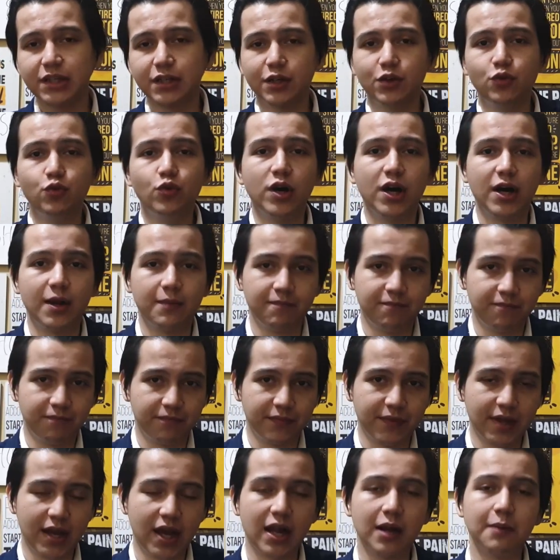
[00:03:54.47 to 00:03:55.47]
Kedua,
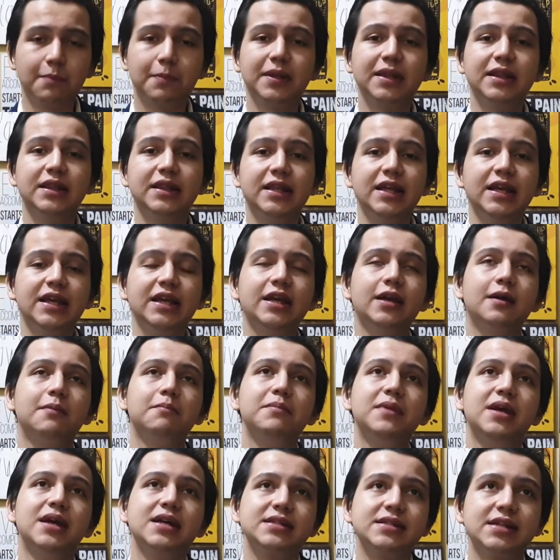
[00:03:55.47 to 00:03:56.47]
hal penting
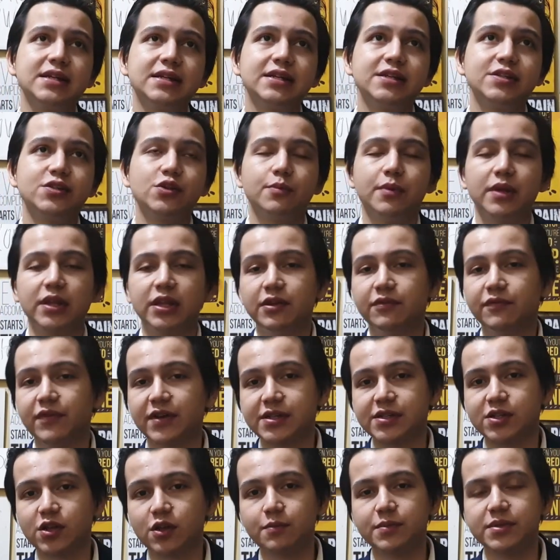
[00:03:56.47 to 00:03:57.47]
yang biasanya sobat
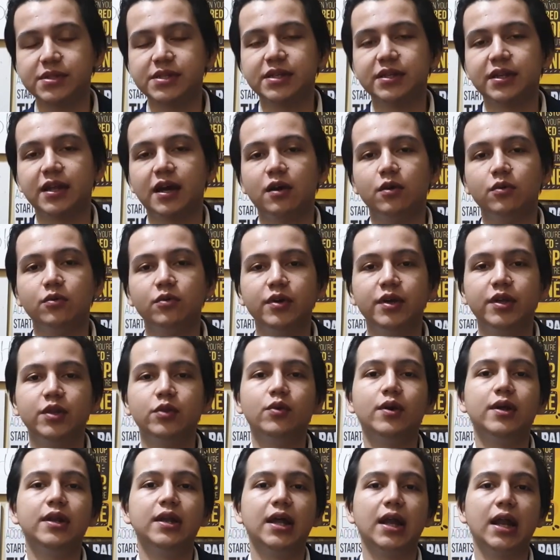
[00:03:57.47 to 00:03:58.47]
investor mesti tahu
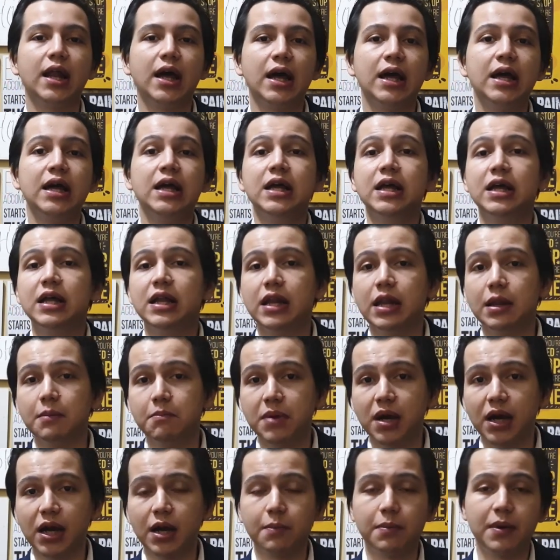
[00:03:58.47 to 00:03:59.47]
itu adalah
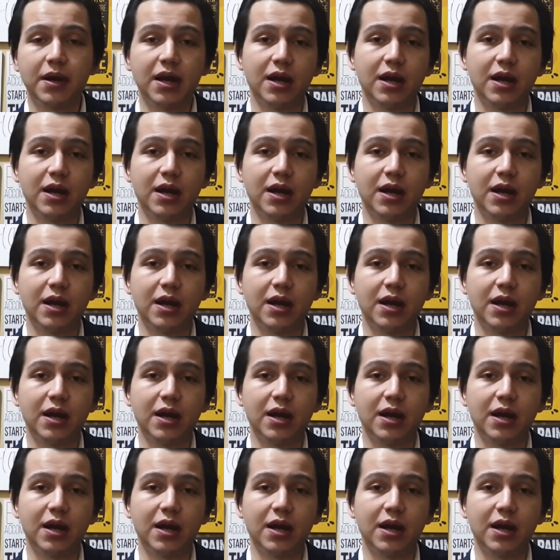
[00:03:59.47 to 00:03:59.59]
lembaga